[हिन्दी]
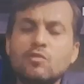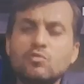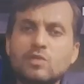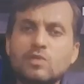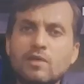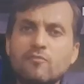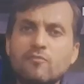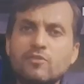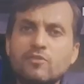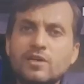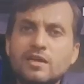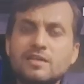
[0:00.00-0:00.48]
साउथ
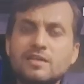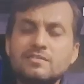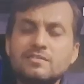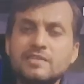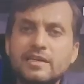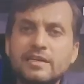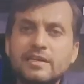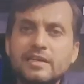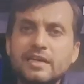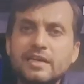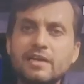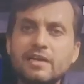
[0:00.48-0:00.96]
अफ्रीका
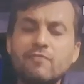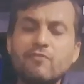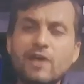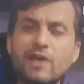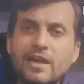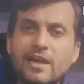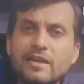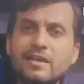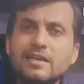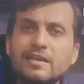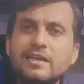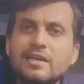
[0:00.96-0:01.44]
से इंडिया
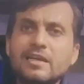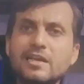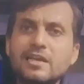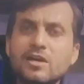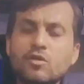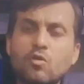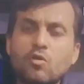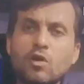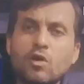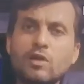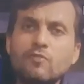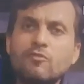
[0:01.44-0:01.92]
फाइनल के
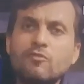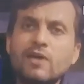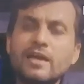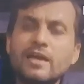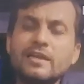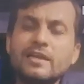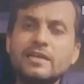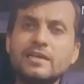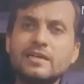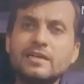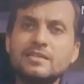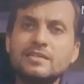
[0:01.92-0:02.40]
लिए
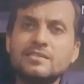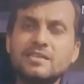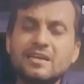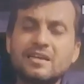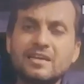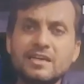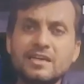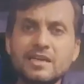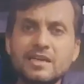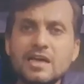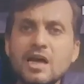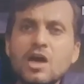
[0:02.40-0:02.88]
क्वालिफाई नहीं कर
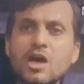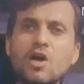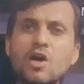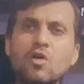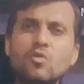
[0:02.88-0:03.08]
सकी